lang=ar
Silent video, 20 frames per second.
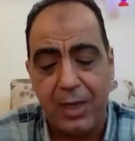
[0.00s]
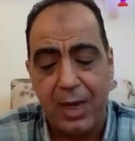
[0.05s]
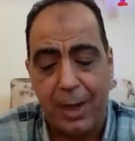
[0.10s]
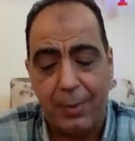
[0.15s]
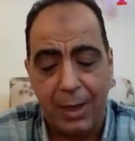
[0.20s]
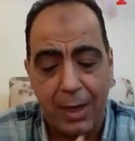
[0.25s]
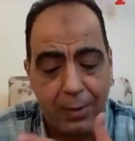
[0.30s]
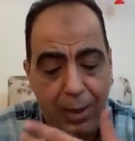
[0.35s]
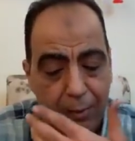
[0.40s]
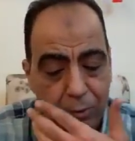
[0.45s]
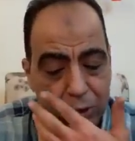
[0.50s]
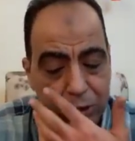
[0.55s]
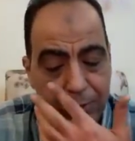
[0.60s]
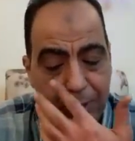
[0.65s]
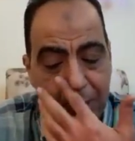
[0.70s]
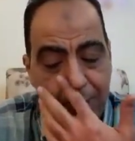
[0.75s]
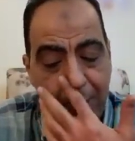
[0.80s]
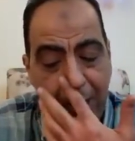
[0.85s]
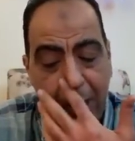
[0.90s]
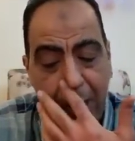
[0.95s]
اللي عملها مع
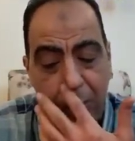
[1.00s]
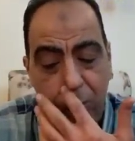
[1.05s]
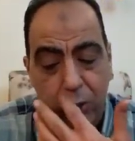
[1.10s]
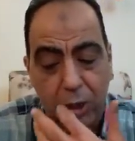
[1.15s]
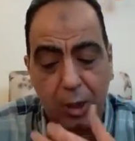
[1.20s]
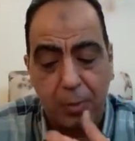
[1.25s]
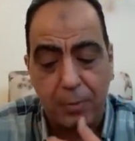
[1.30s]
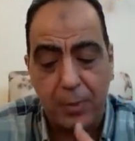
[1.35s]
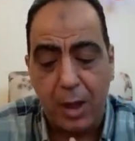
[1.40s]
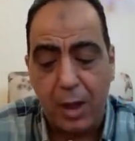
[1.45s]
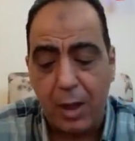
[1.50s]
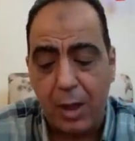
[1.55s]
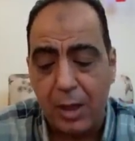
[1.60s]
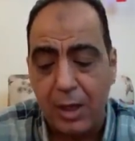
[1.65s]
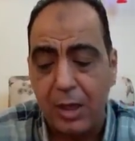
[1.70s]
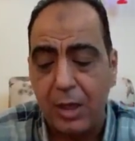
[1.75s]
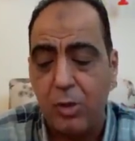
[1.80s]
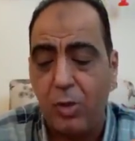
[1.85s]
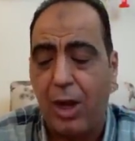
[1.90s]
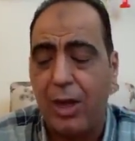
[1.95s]
موسيماني مع اي مدرب اخر
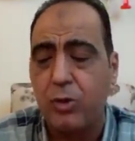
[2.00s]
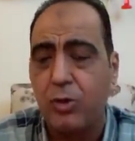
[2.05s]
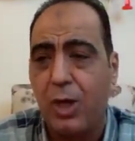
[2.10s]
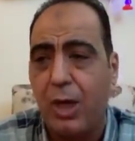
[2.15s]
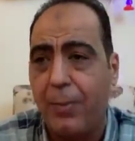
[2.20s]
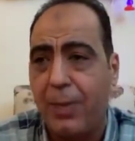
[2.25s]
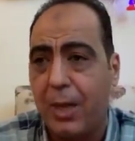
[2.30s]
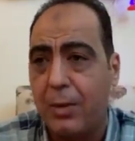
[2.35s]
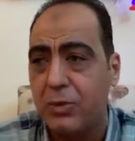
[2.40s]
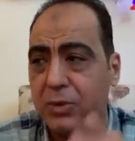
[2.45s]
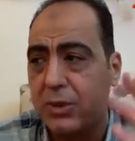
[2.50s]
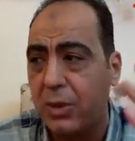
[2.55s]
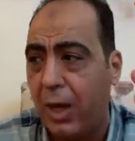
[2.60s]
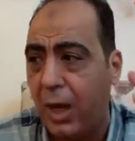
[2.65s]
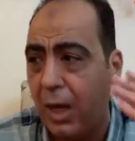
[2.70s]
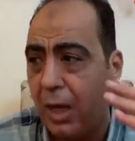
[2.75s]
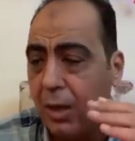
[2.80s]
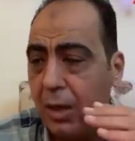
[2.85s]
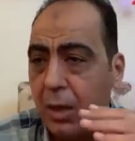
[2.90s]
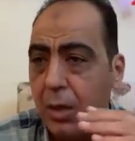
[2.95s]
لانه عنده لعيبه على مستوى
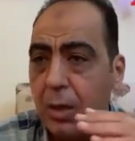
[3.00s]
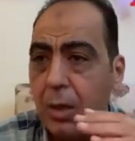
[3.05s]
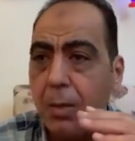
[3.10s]
عالي